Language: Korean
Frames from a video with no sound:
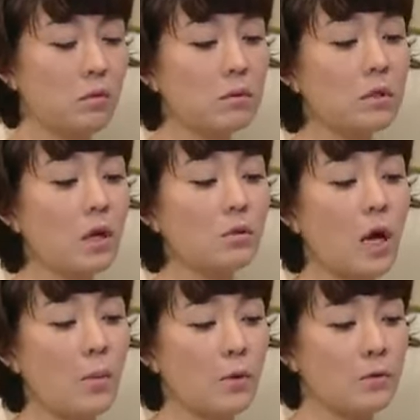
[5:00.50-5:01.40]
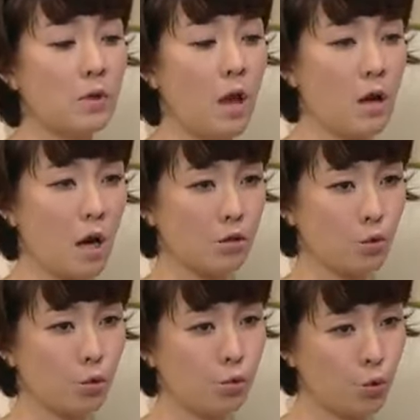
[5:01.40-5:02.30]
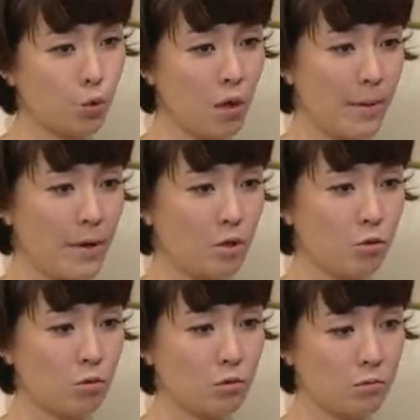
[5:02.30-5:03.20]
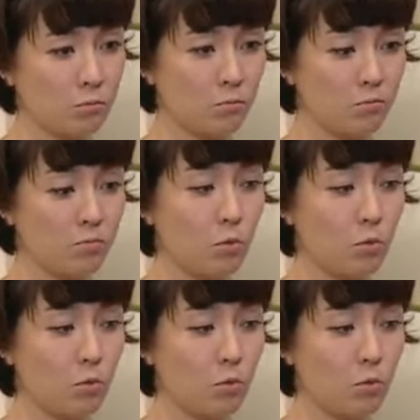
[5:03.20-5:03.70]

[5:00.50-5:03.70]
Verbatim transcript: 이거 끝내고 나면은 애 가지도록 노력해봐야지.